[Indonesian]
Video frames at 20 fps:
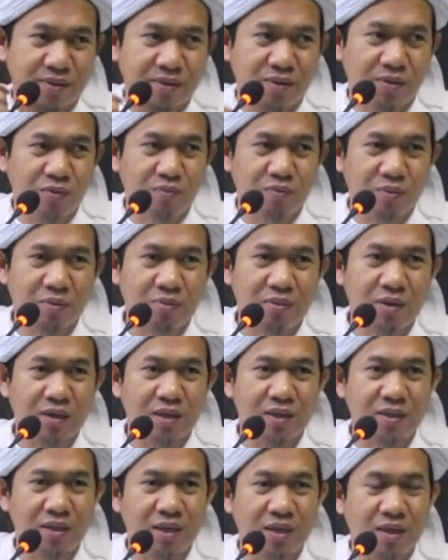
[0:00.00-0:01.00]
Umpama
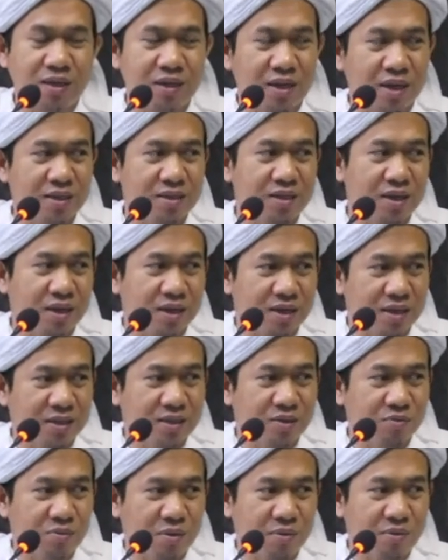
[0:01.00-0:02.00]
kita
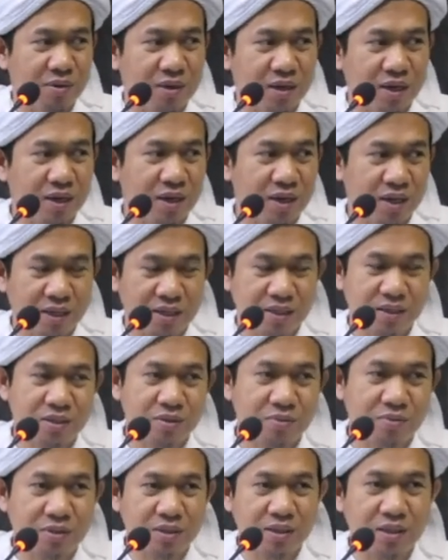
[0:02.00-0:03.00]
ngajakin, umpama yang lain.
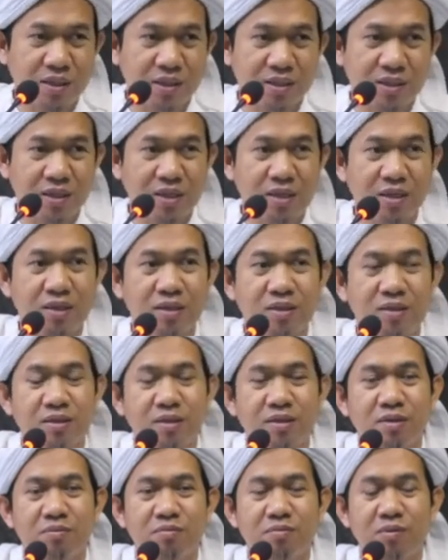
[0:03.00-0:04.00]
Seperti kita
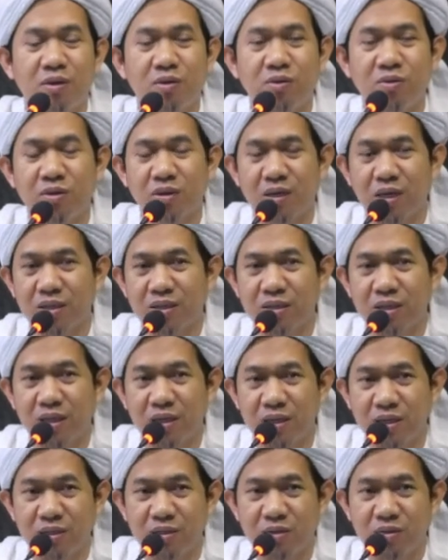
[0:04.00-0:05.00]
mau
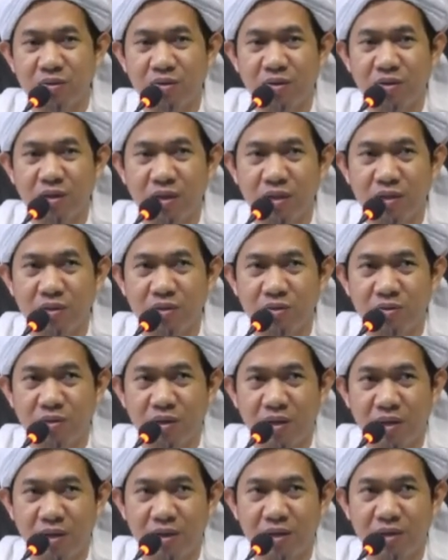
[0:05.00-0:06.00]
ngajarin sholat
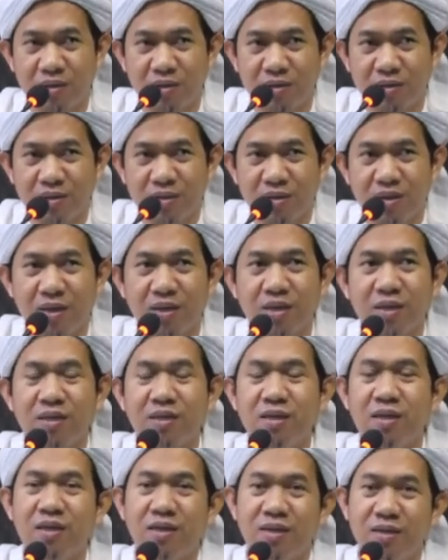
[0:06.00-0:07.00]
duha. Nah,
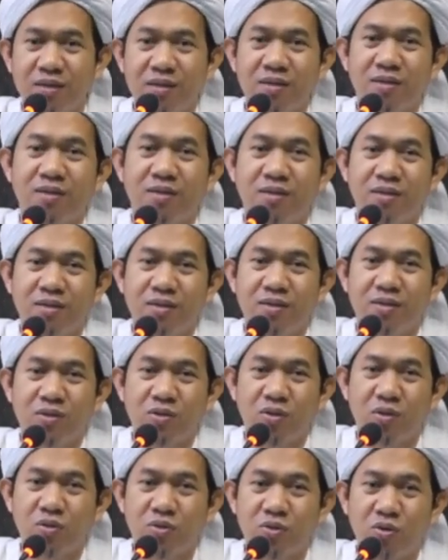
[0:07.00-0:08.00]
kita
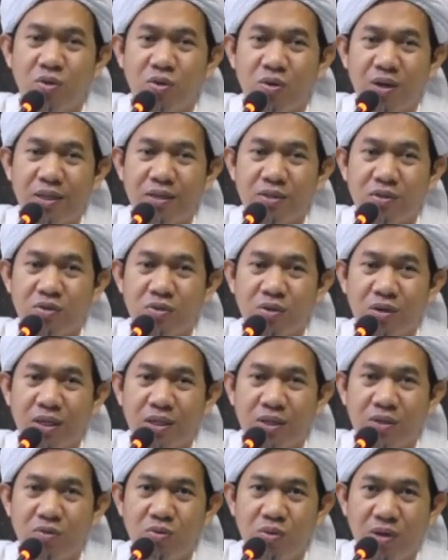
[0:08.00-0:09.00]
contohkan sholat
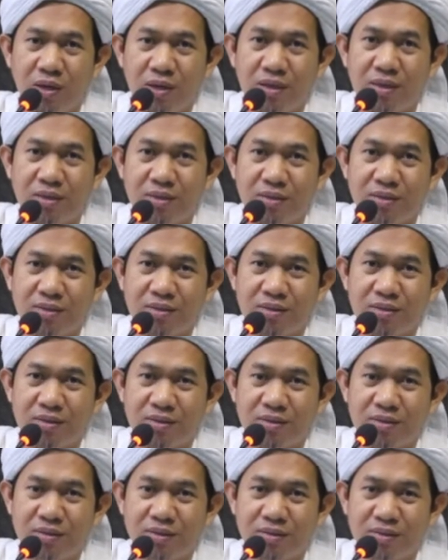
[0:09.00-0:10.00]
duha.
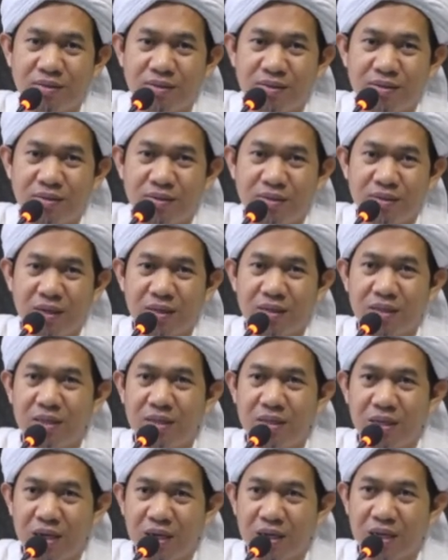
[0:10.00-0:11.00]
Nanti
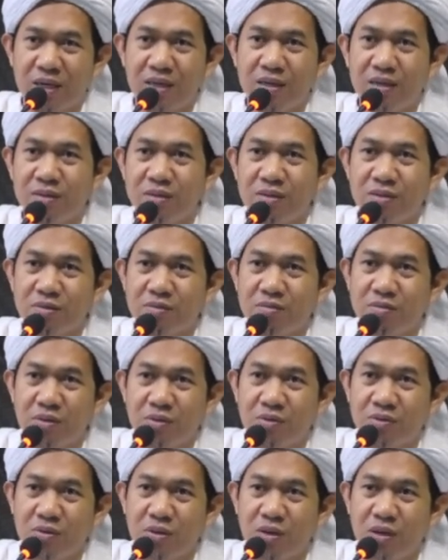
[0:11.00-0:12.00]
dia akan
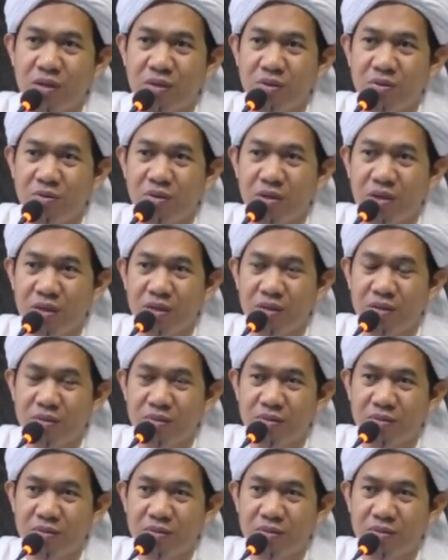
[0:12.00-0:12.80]
mau sholat duha